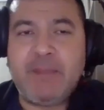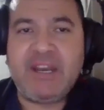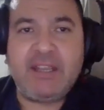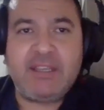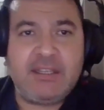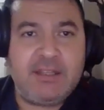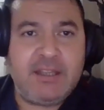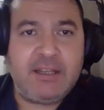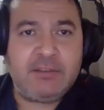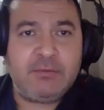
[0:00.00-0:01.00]
Merak
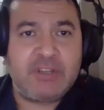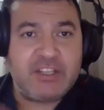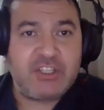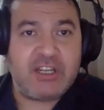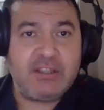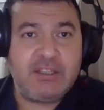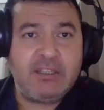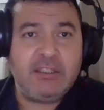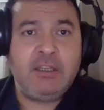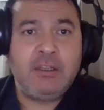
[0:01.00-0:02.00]
edenler, kaçıranlar